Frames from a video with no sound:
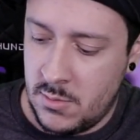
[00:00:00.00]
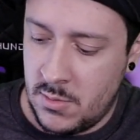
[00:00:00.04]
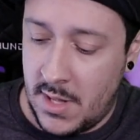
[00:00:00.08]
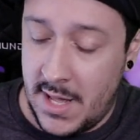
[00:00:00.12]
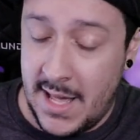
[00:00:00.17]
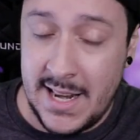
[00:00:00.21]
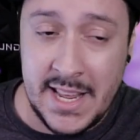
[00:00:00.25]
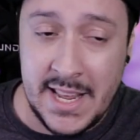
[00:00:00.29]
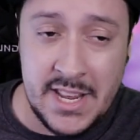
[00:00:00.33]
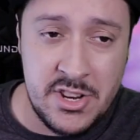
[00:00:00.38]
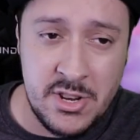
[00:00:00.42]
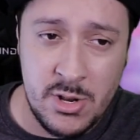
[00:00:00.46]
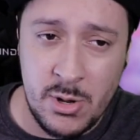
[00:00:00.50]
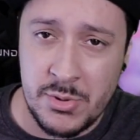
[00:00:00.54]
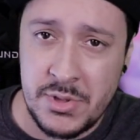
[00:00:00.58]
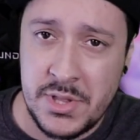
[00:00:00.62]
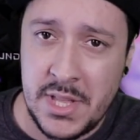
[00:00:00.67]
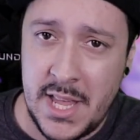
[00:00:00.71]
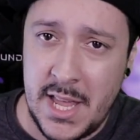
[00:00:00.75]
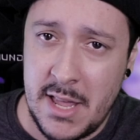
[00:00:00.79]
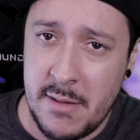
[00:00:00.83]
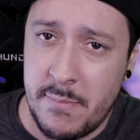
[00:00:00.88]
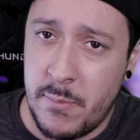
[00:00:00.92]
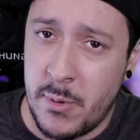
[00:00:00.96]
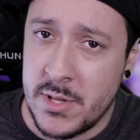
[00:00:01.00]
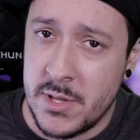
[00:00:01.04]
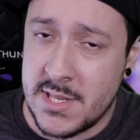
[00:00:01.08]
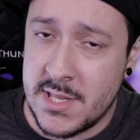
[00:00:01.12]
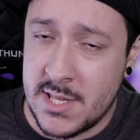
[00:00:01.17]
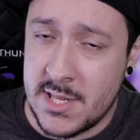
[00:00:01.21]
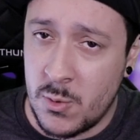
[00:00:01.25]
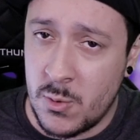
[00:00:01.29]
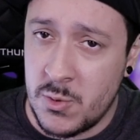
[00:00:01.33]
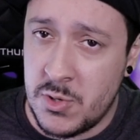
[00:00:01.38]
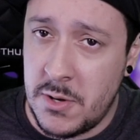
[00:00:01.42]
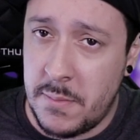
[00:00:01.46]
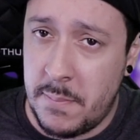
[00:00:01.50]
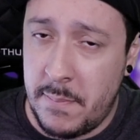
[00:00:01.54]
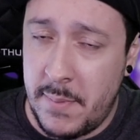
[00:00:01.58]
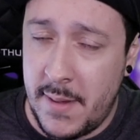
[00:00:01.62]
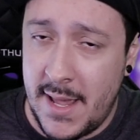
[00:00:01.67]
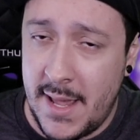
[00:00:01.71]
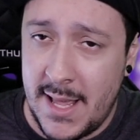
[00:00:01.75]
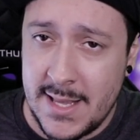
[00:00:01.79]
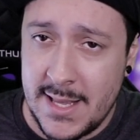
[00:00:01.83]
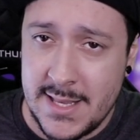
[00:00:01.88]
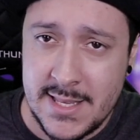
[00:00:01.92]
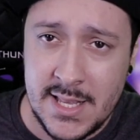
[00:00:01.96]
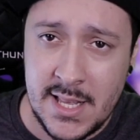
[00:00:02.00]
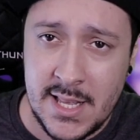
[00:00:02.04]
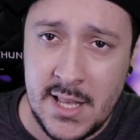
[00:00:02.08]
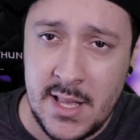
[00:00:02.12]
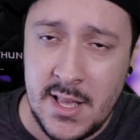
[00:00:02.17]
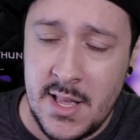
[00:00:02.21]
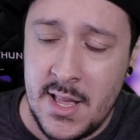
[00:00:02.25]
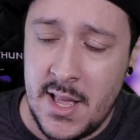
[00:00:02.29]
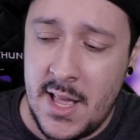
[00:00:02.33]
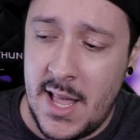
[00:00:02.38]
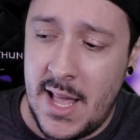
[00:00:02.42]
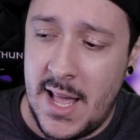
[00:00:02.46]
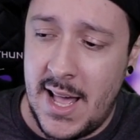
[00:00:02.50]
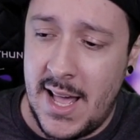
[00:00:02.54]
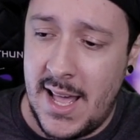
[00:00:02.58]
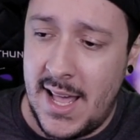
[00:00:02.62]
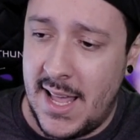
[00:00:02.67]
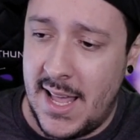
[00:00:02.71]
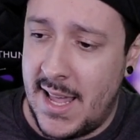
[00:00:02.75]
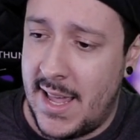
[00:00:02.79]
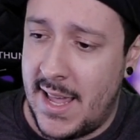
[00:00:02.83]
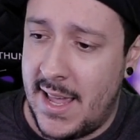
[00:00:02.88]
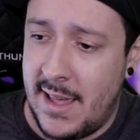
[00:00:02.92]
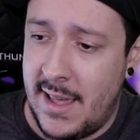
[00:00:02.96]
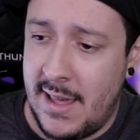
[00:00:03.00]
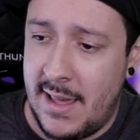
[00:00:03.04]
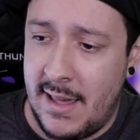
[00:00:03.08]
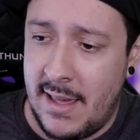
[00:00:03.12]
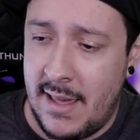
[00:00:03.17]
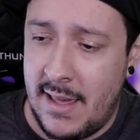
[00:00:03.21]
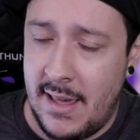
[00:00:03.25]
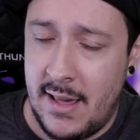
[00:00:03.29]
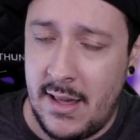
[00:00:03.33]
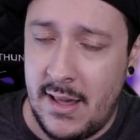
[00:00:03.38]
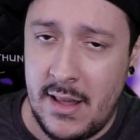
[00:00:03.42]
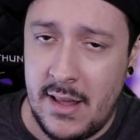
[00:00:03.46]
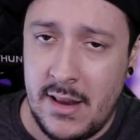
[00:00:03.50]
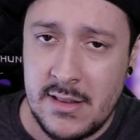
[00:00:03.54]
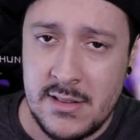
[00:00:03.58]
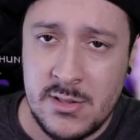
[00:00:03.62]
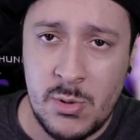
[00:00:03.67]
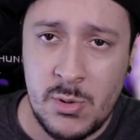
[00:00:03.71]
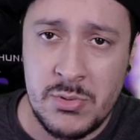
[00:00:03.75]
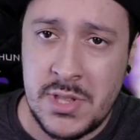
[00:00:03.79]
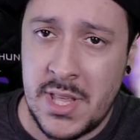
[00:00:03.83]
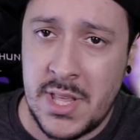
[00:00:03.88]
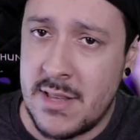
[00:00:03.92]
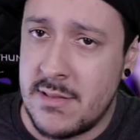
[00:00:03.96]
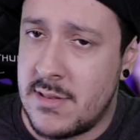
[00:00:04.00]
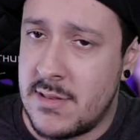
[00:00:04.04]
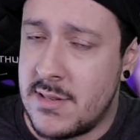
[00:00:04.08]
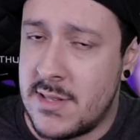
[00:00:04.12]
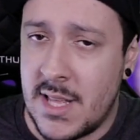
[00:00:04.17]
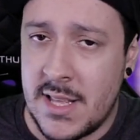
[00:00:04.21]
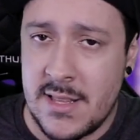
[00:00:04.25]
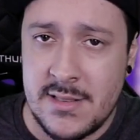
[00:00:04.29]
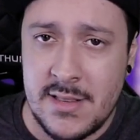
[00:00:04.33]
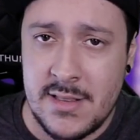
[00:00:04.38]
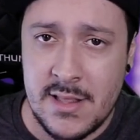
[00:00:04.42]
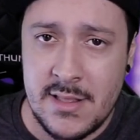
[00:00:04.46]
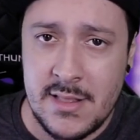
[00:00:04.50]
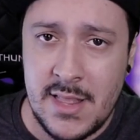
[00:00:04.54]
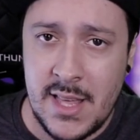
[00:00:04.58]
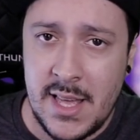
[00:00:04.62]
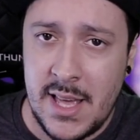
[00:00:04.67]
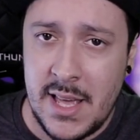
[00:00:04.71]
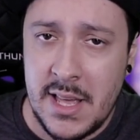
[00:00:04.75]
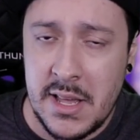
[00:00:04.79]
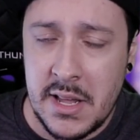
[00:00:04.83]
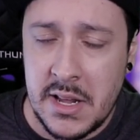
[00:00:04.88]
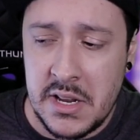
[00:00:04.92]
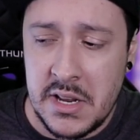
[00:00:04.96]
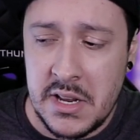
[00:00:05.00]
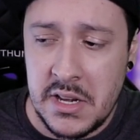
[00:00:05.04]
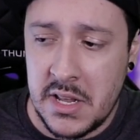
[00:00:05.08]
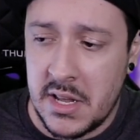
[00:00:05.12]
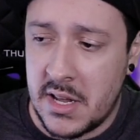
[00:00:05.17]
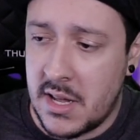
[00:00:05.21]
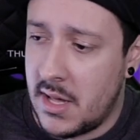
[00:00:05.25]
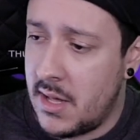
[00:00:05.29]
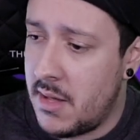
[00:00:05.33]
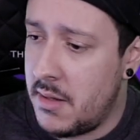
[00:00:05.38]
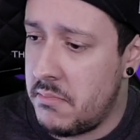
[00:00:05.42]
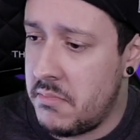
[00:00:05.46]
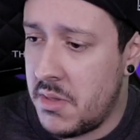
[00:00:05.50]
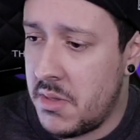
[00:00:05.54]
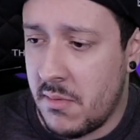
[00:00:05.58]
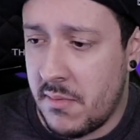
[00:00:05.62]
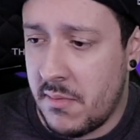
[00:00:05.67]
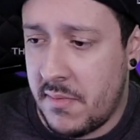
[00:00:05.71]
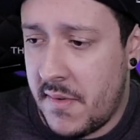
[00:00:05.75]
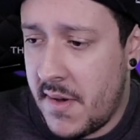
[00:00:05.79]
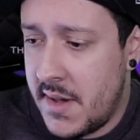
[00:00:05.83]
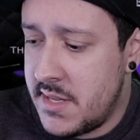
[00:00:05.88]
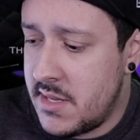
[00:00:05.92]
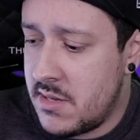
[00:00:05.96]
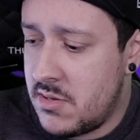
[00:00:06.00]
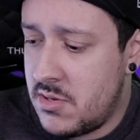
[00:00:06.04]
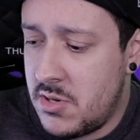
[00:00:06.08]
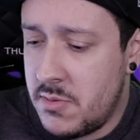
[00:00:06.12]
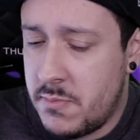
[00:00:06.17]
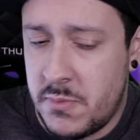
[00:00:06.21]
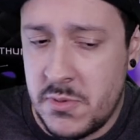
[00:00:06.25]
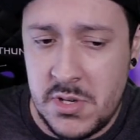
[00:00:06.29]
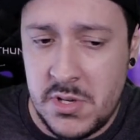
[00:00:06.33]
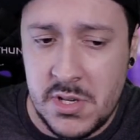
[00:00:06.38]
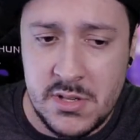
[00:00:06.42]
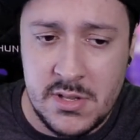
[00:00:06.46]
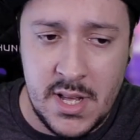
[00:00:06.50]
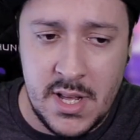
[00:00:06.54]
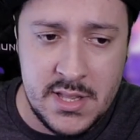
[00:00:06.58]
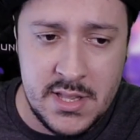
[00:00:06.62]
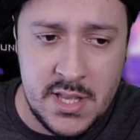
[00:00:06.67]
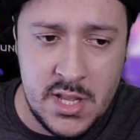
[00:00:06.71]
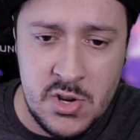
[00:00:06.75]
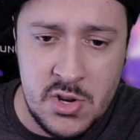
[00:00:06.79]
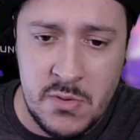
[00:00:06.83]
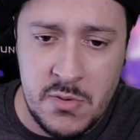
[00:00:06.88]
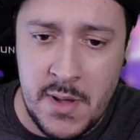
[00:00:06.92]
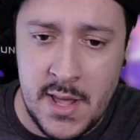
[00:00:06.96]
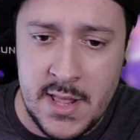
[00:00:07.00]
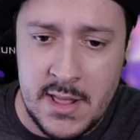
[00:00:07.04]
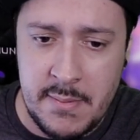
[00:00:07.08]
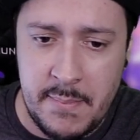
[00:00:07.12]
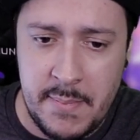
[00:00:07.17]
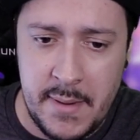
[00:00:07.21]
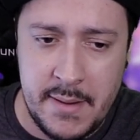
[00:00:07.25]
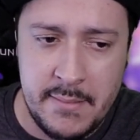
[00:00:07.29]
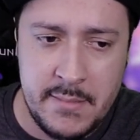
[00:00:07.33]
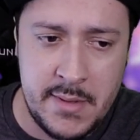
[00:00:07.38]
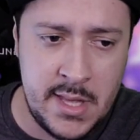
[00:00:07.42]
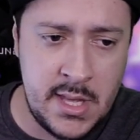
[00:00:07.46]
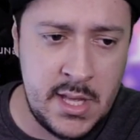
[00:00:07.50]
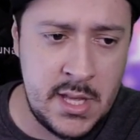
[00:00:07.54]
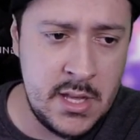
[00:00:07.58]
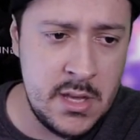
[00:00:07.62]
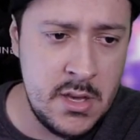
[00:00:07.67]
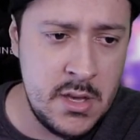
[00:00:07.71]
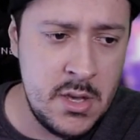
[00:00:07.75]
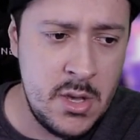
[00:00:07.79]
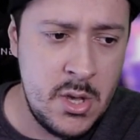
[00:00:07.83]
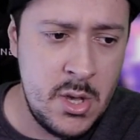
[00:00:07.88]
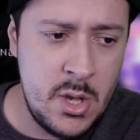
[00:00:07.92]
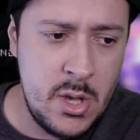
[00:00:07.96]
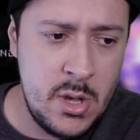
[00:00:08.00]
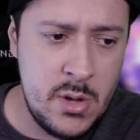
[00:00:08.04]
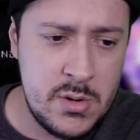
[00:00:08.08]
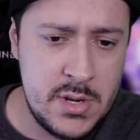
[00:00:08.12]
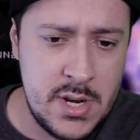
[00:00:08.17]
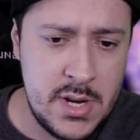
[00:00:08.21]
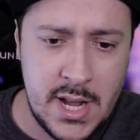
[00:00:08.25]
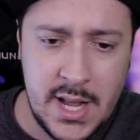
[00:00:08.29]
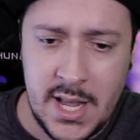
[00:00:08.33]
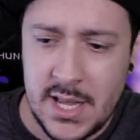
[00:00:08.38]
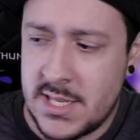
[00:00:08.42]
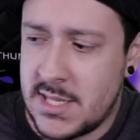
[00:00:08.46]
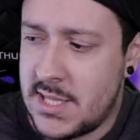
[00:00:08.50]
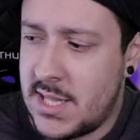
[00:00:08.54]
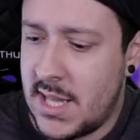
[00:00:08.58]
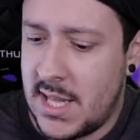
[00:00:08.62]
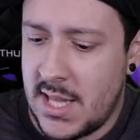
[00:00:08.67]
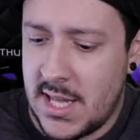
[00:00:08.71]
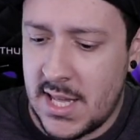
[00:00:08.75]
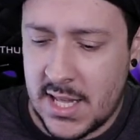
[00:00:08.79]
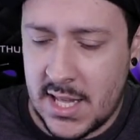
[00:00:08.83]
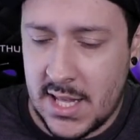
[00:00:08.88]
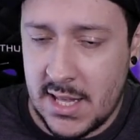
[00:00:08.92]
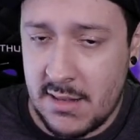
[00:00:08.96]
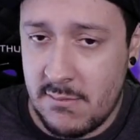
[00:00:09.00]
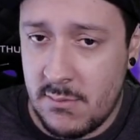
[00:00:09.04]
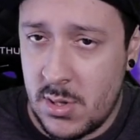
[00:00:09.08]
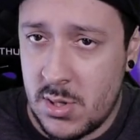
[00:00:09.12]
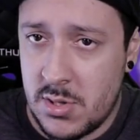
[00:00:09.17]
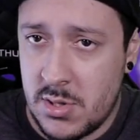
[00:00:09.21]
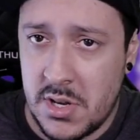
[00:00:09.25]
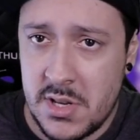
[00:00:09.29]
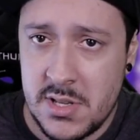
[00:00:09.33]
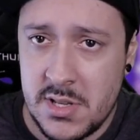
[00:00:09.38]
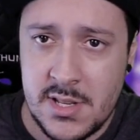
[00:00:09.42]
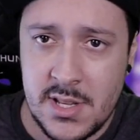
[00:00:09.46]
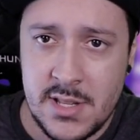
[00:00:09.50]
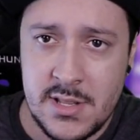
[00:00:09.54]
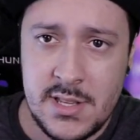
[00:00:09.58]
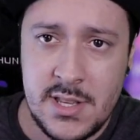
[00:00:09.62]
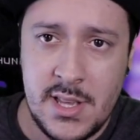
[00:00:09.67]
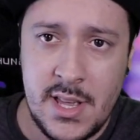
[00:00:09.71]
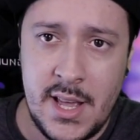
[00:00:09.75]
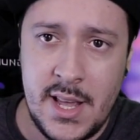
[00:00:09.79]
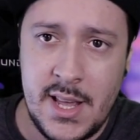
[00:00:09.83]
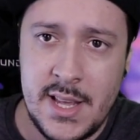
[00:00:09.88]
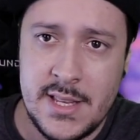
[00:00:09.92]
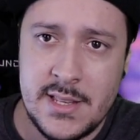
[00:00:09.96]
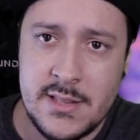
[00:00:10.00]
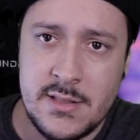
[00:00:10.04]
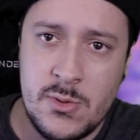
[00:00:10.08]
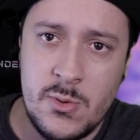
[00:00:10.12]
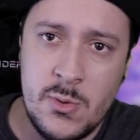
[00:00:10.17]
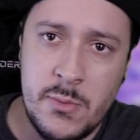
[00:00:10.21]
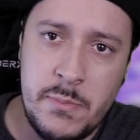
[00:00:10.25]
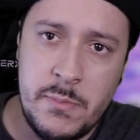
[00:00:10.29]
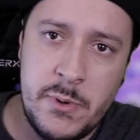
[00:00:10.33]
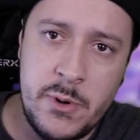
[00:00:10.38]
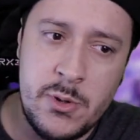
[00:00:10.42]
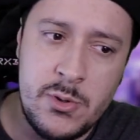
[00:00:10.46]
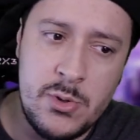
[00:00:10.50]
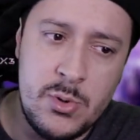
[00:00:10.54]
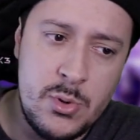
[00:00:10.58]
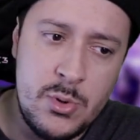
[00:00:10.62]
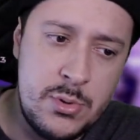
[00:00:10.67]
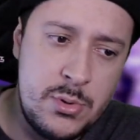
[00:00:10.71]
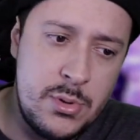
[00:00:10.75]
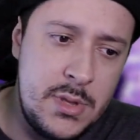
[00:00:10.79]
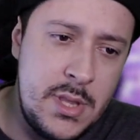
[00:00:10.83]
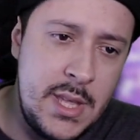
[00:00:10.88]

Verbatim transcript: Além de não ter reposição de peça, é, eles não têm assistência técnica, não faz esse tipo de atendimento para mim. Eu já gastei aqui R$ 1.300 no produto